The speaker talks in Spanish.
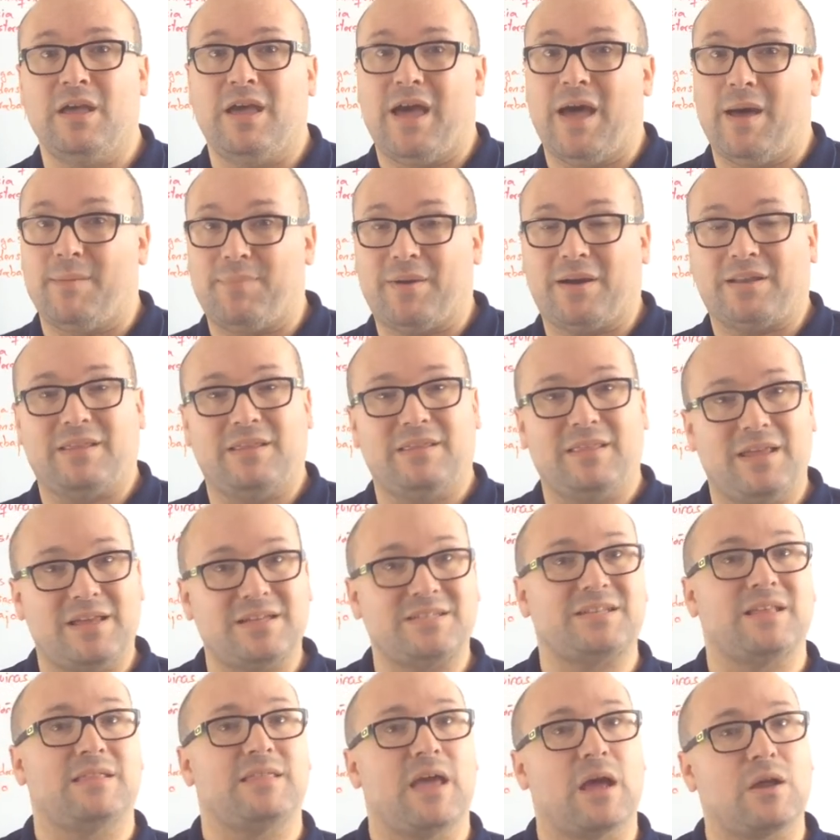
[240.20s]
A partir de
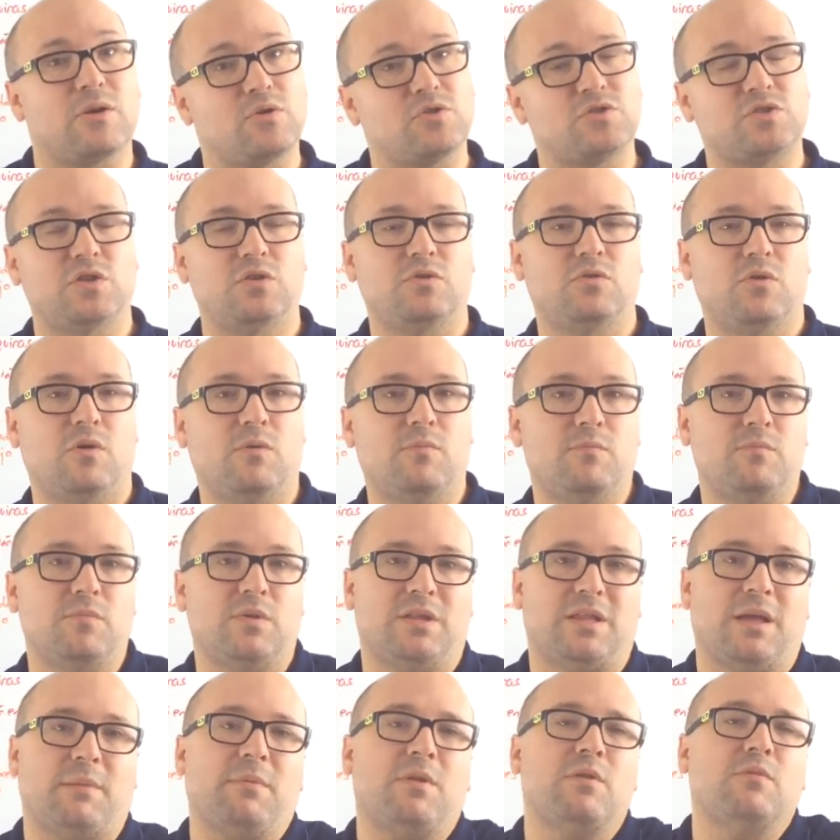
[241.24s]
ese diagnóstico y
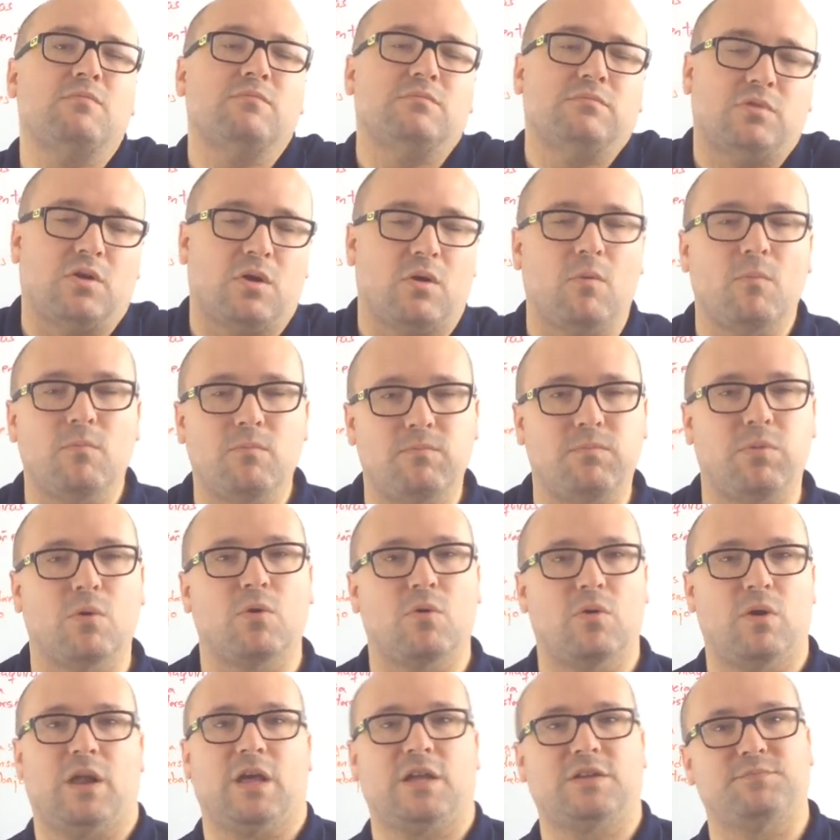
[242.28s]
también un,
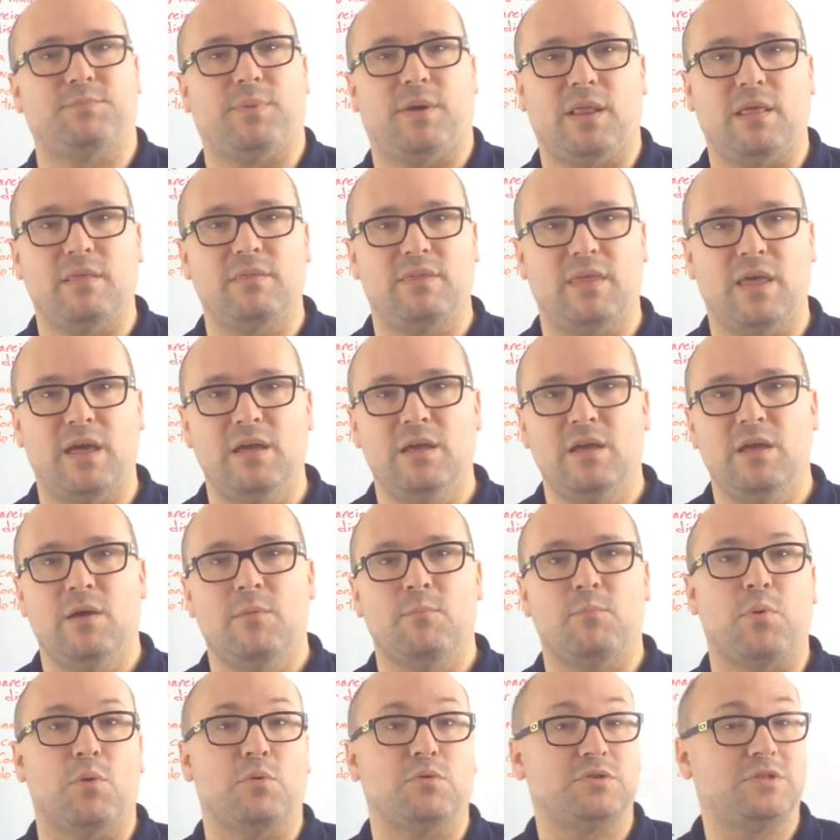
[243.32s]
poco la experiencia,
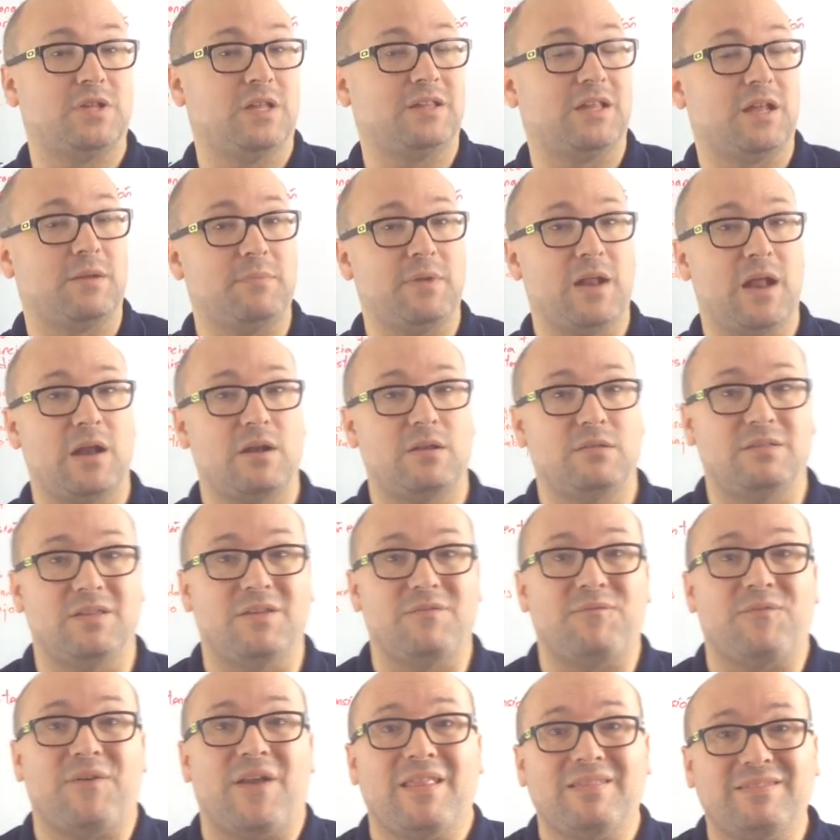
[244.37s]
podemos determinar
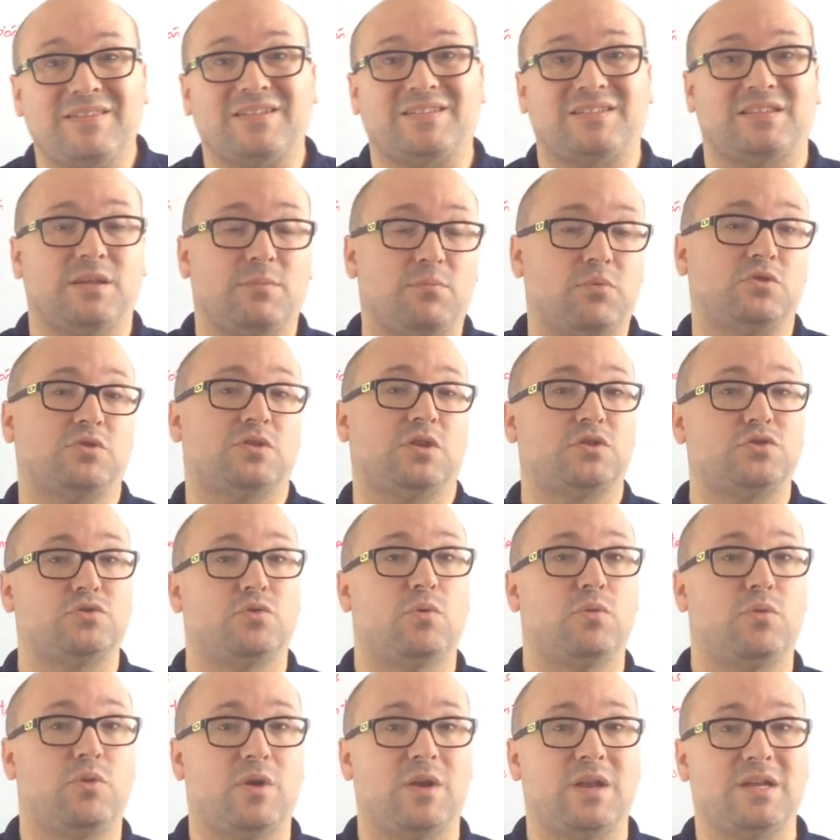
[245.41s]
diferentes tipos de
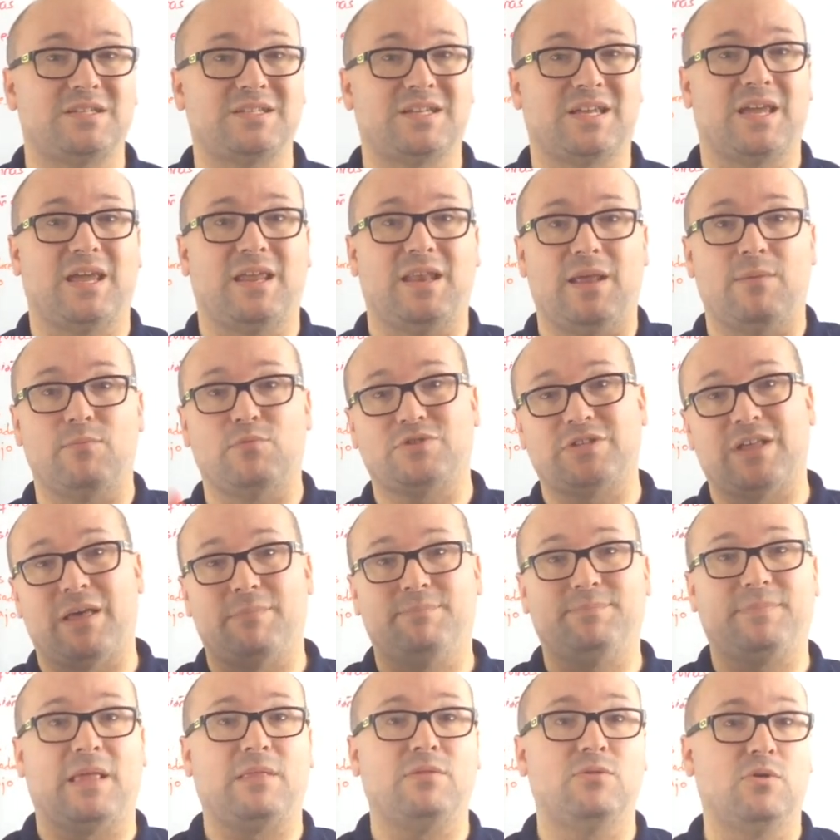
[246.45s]
soluciones que iremos
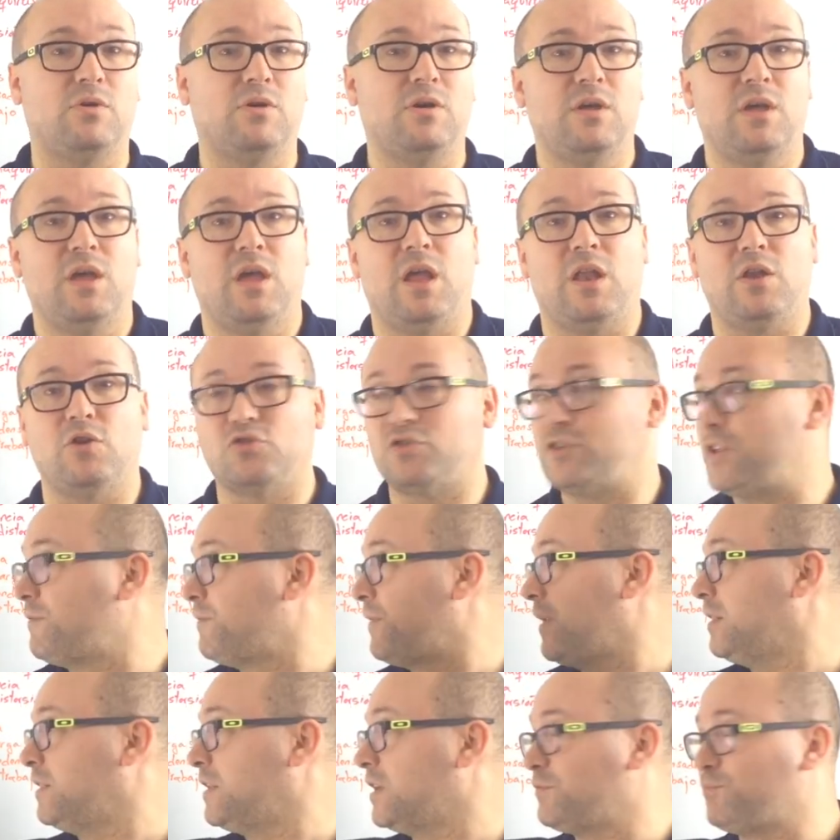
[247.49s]
adaptando los
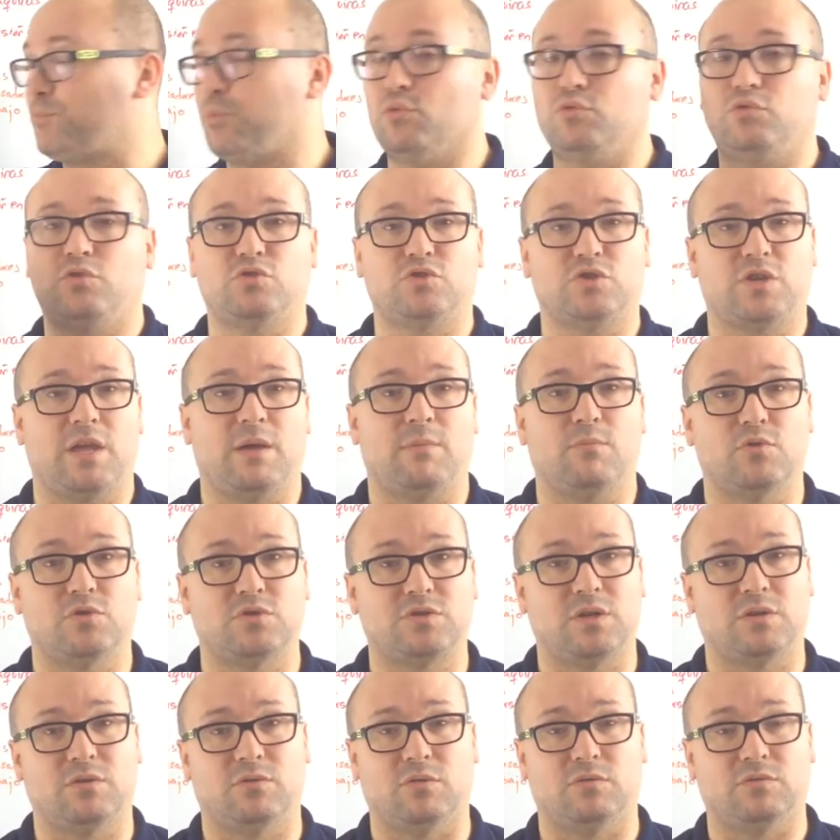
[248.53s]
diferentes puntos que hemos
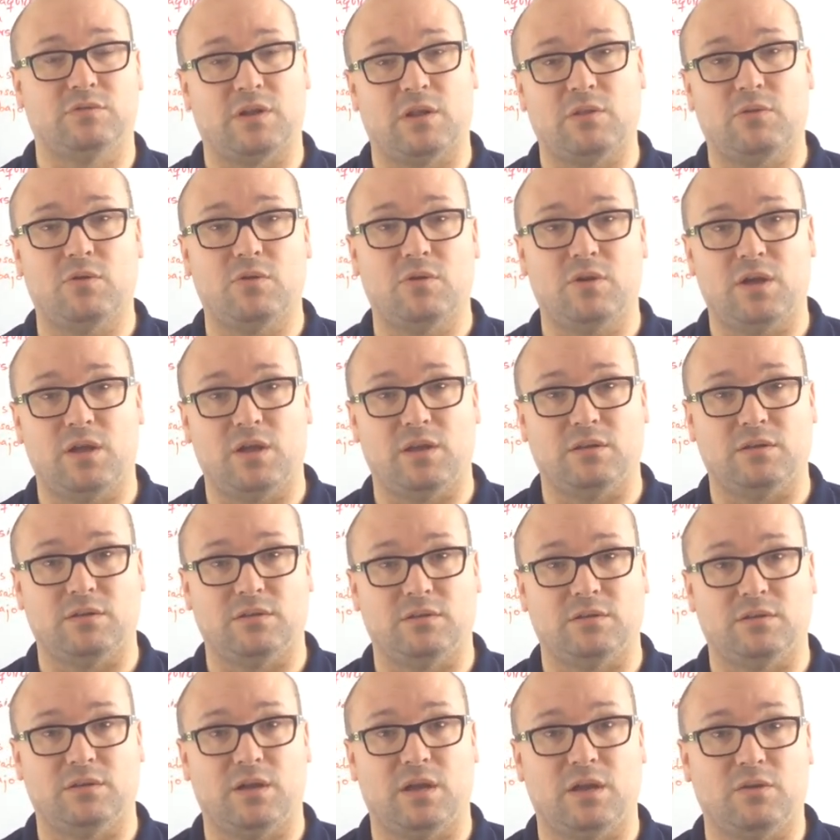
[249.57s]
encontrado
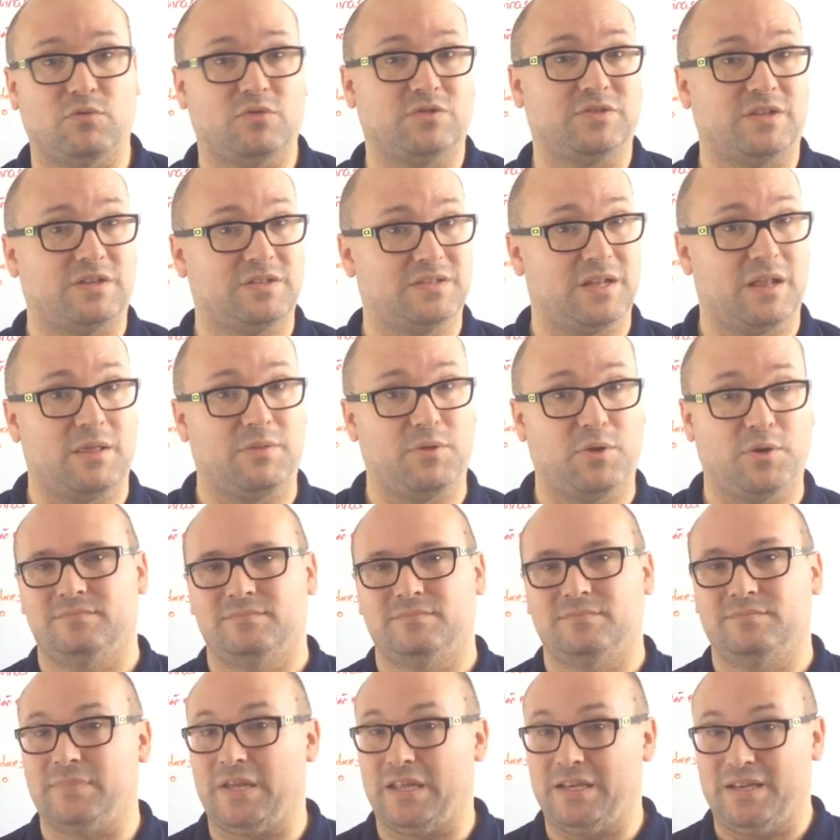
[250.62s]
en, en nuestra instalación.
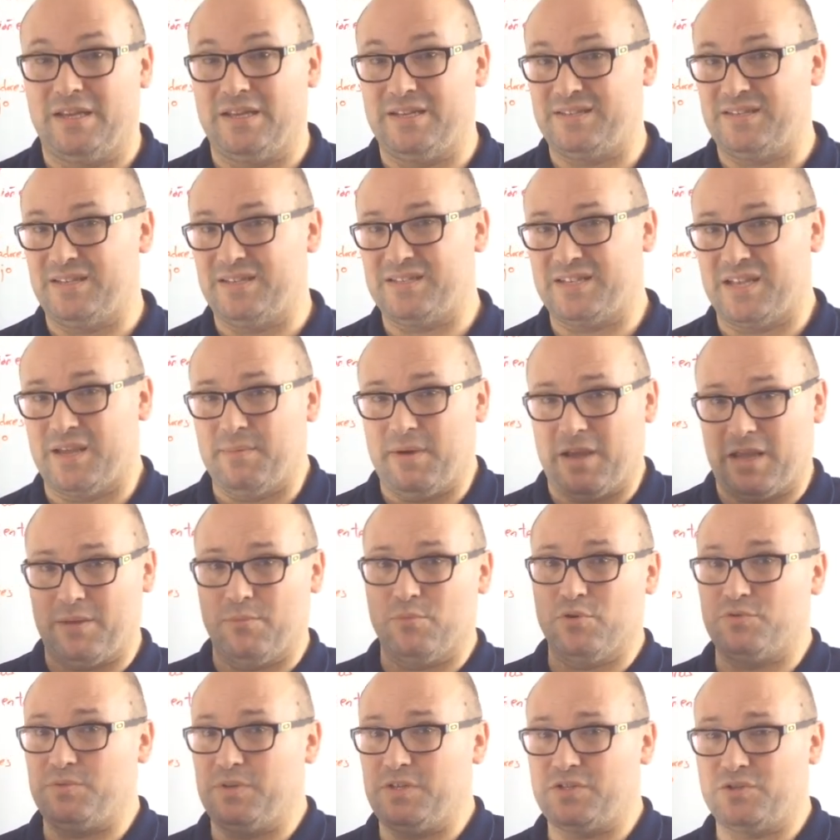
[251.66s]
Bien, este esquema que
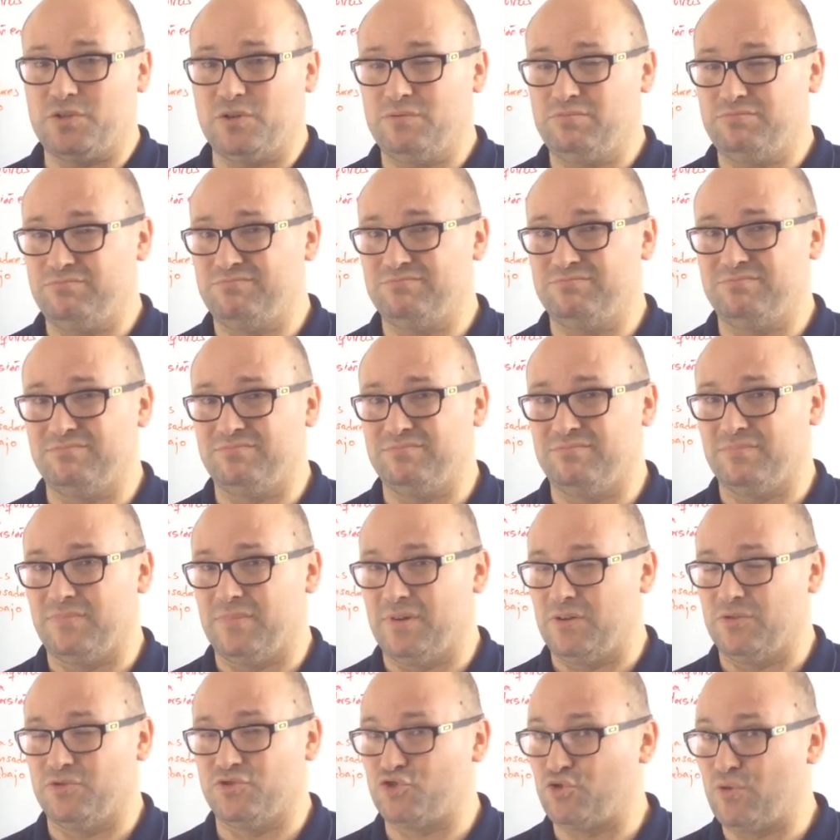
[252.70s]
hemos visto,
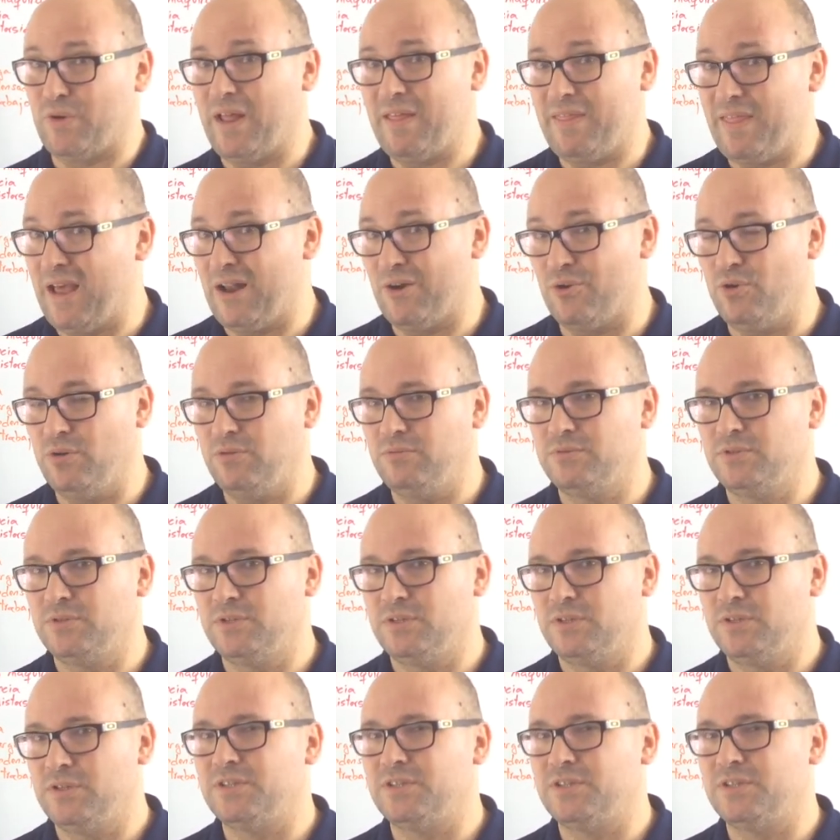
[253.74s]
¿os suena de algo?